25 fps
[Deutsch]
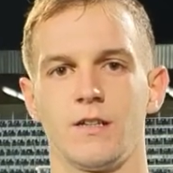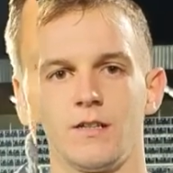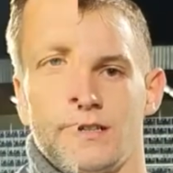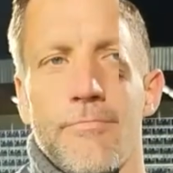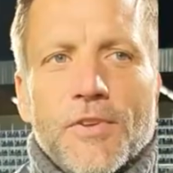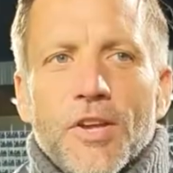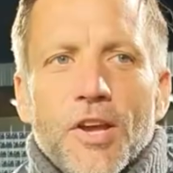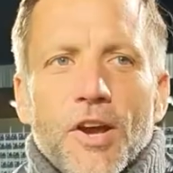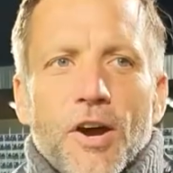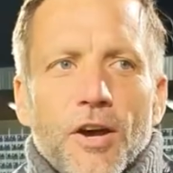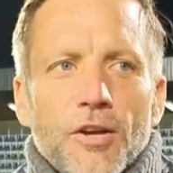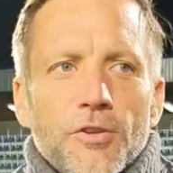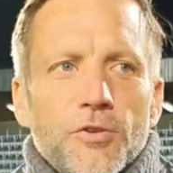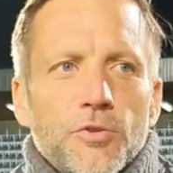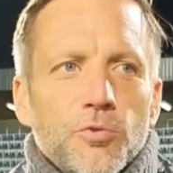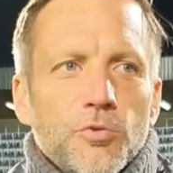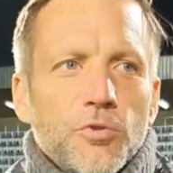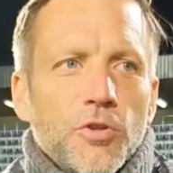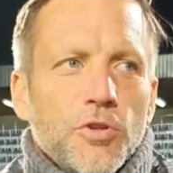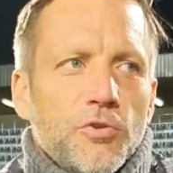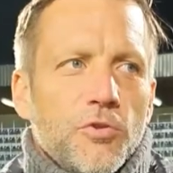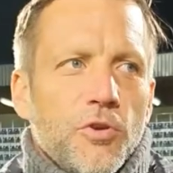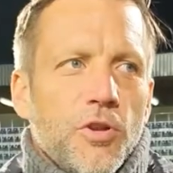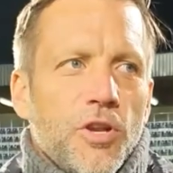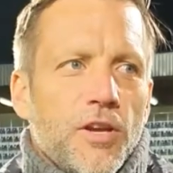Ja,
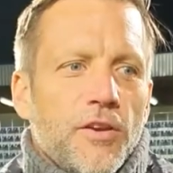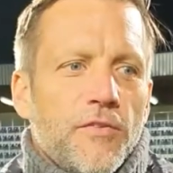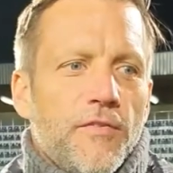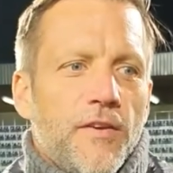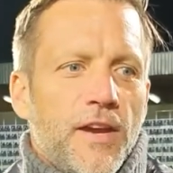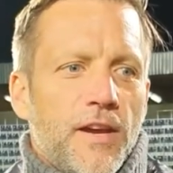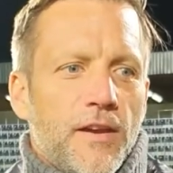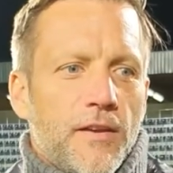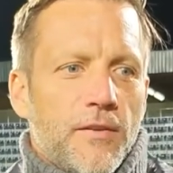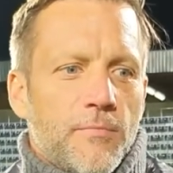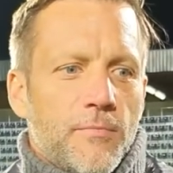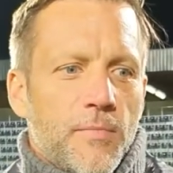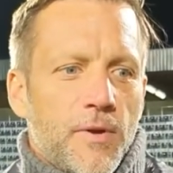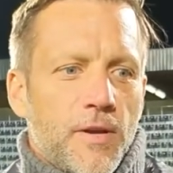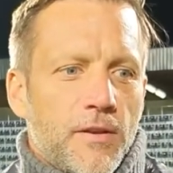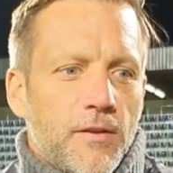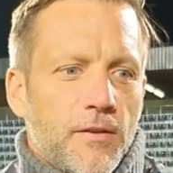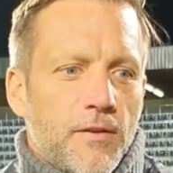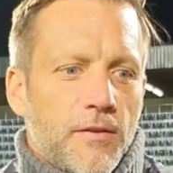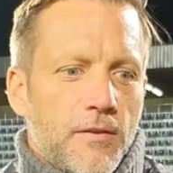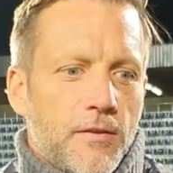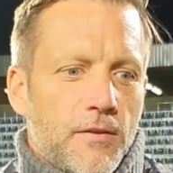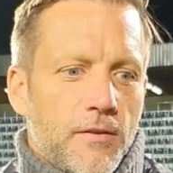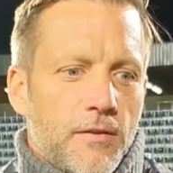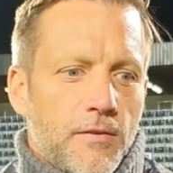tut natürlich weh. Ich
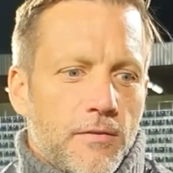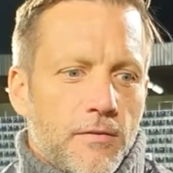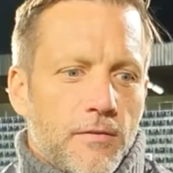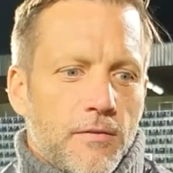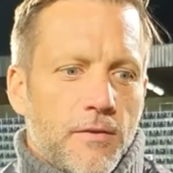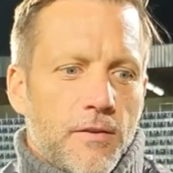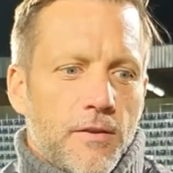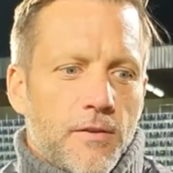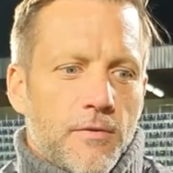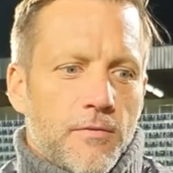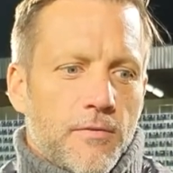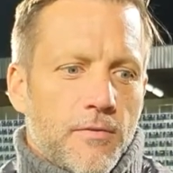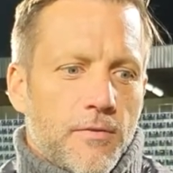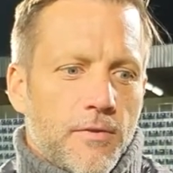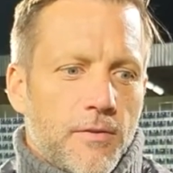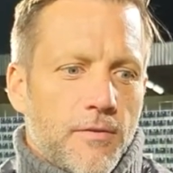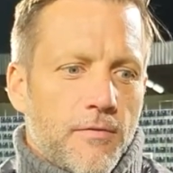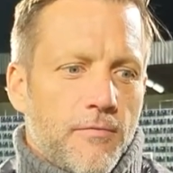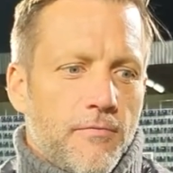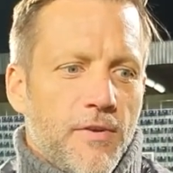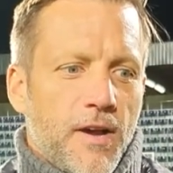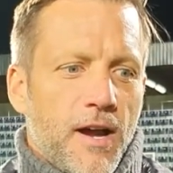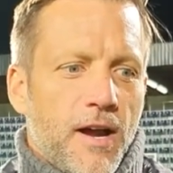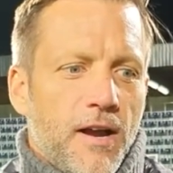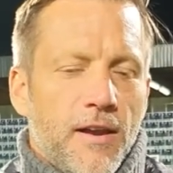meine,
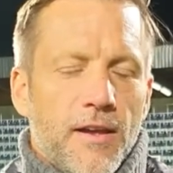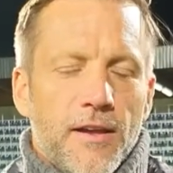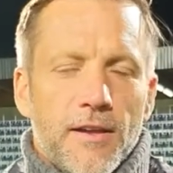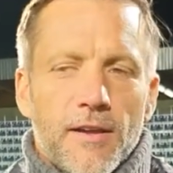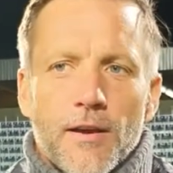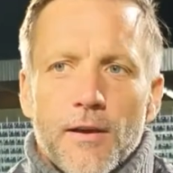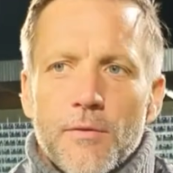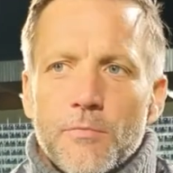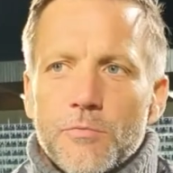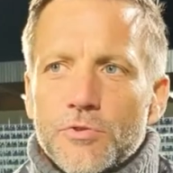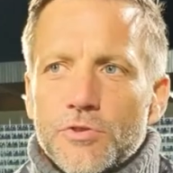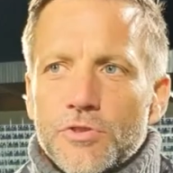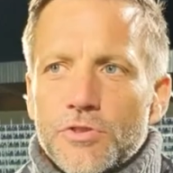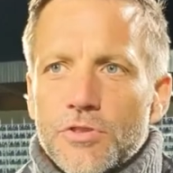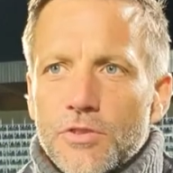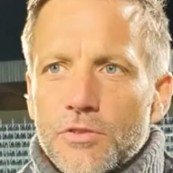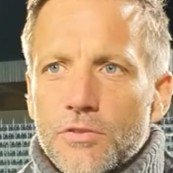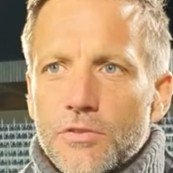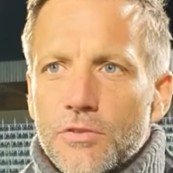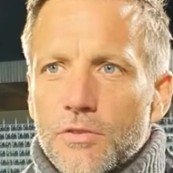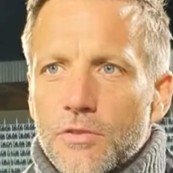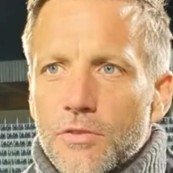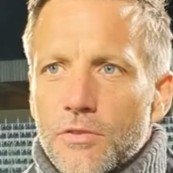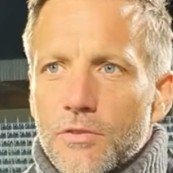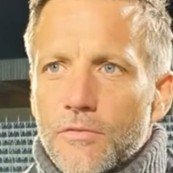äh, wir alle haben uns
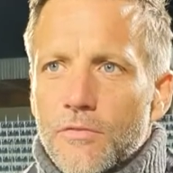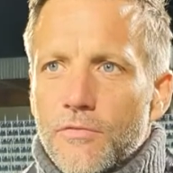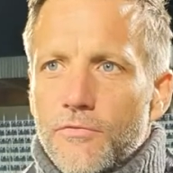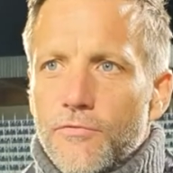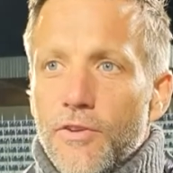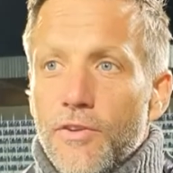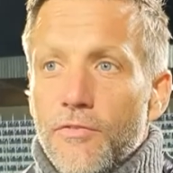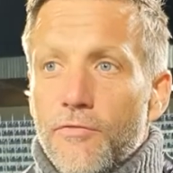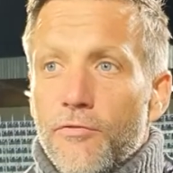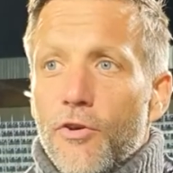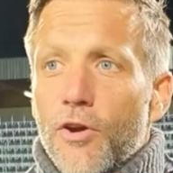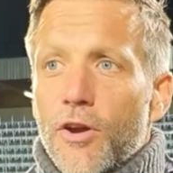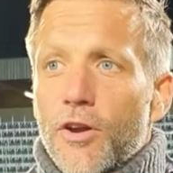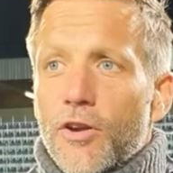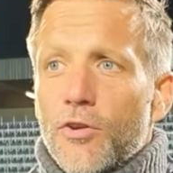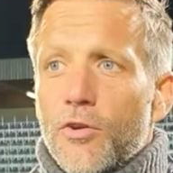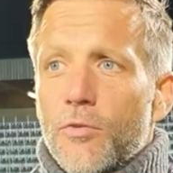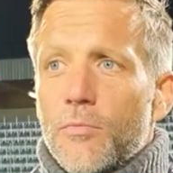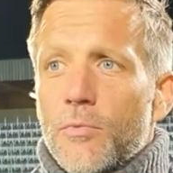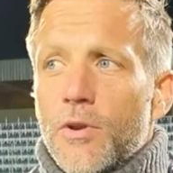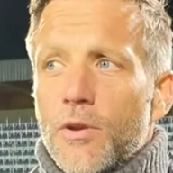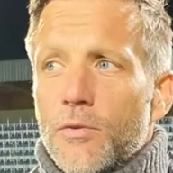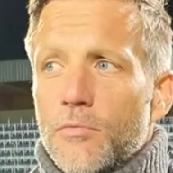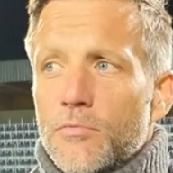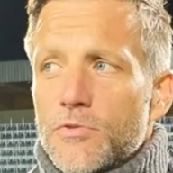äh, viel
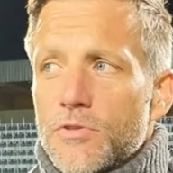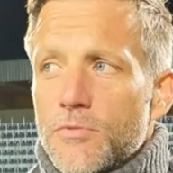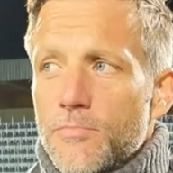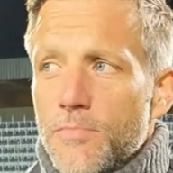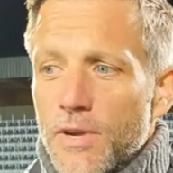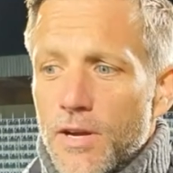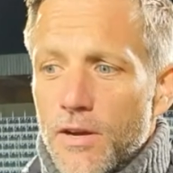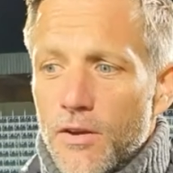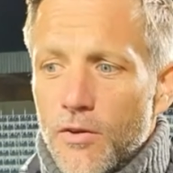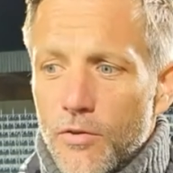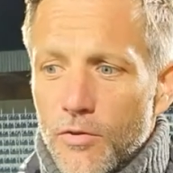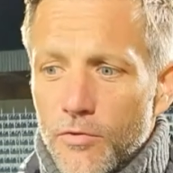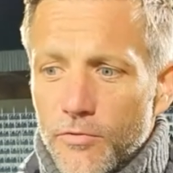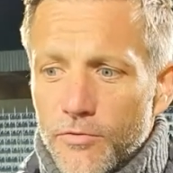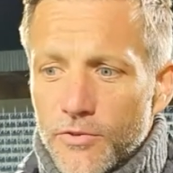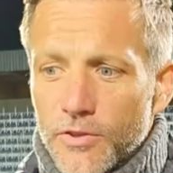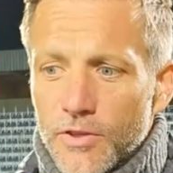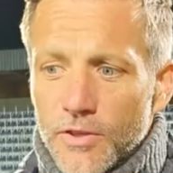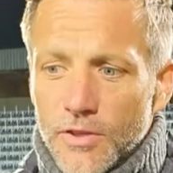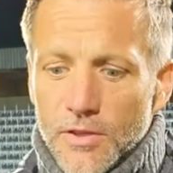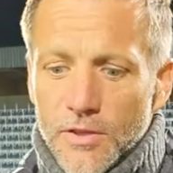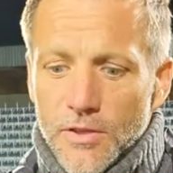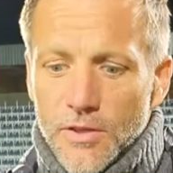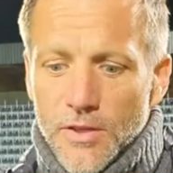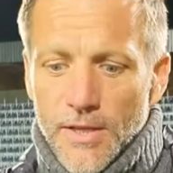vorgenommen, haben uns mehr
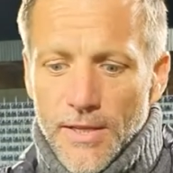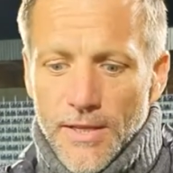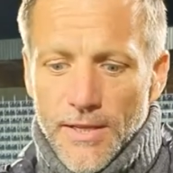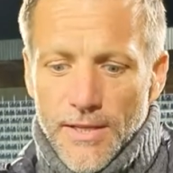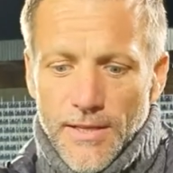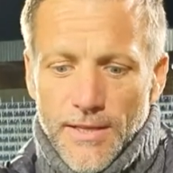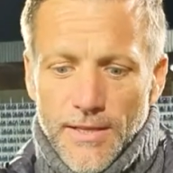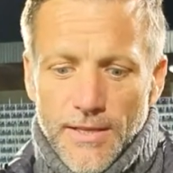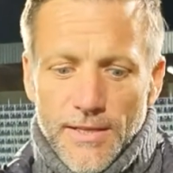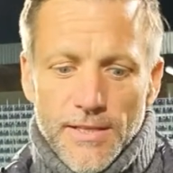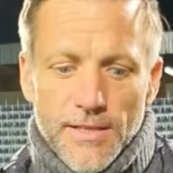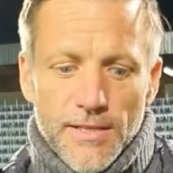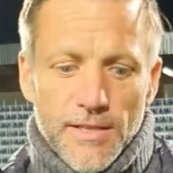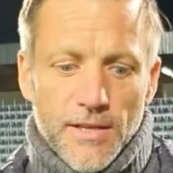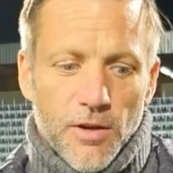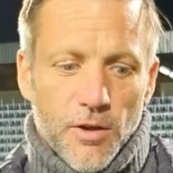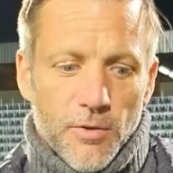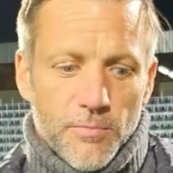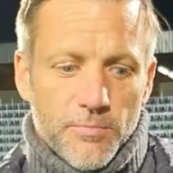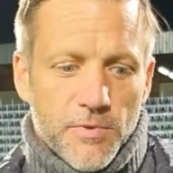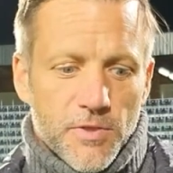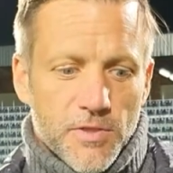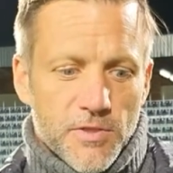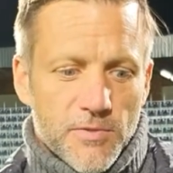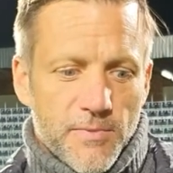erhofft. Äh, ich
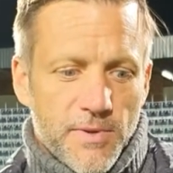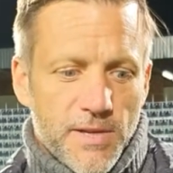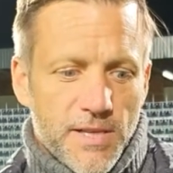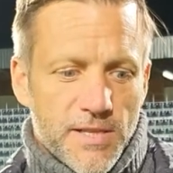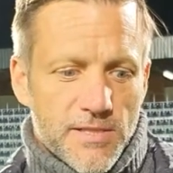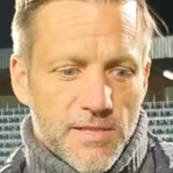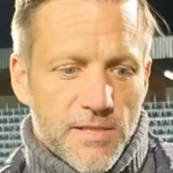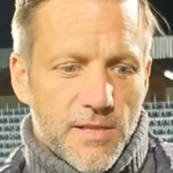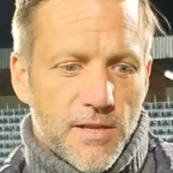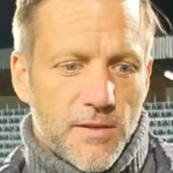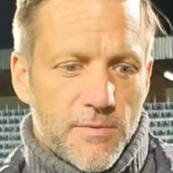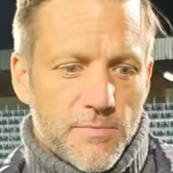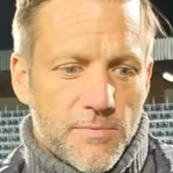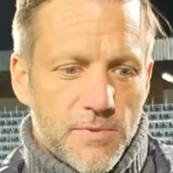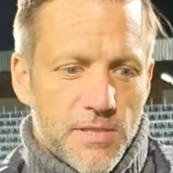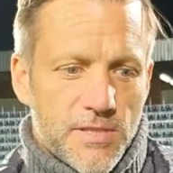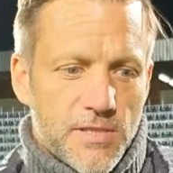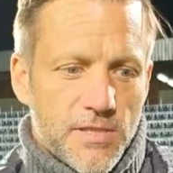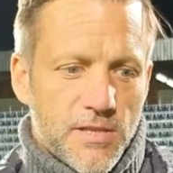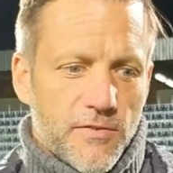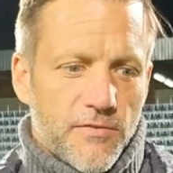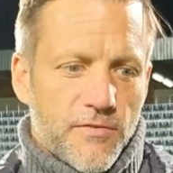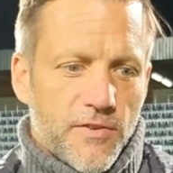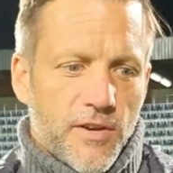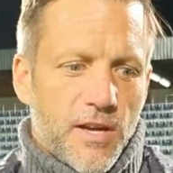glaube, dass wir erste
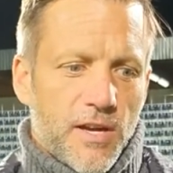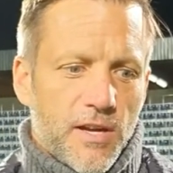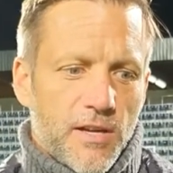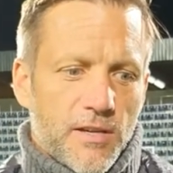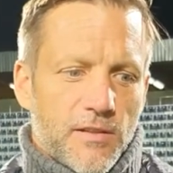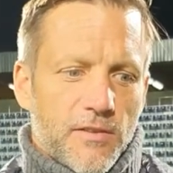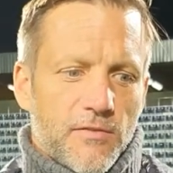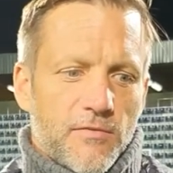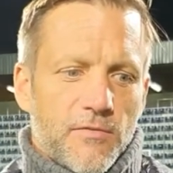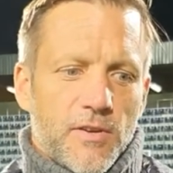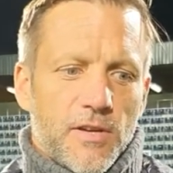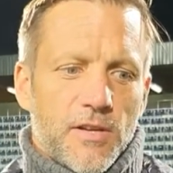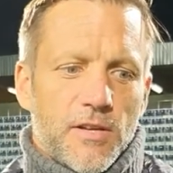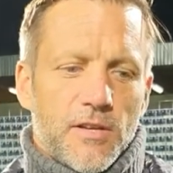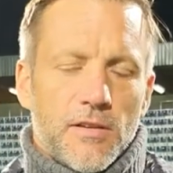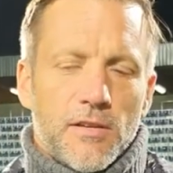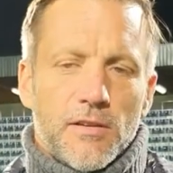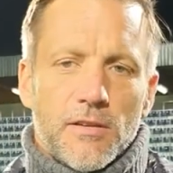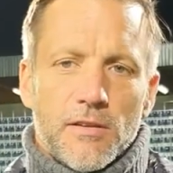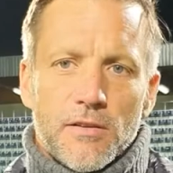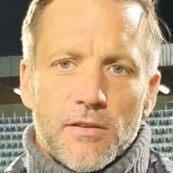Halbzeit sehr verhalten waren.